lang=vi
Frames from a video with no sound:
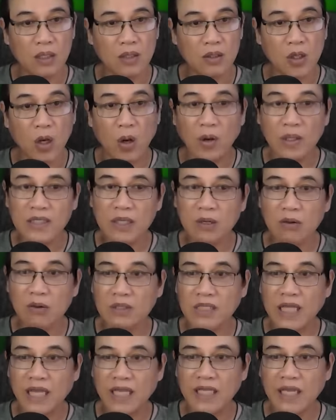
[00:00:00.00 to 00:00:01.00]
Giỏi sao
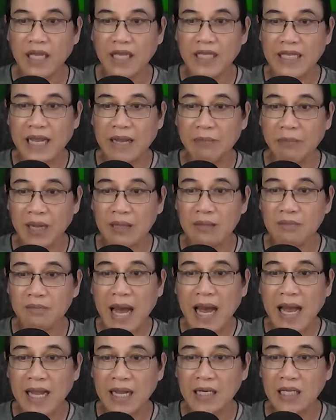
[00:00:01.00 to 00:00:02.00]
con chạy về nhà mét
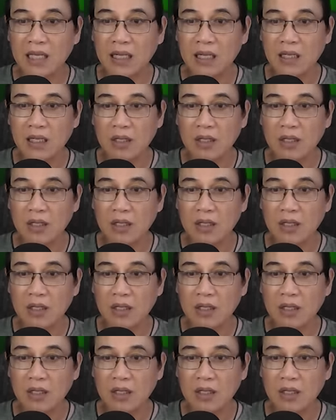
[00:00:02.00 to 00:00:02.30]
ba đi,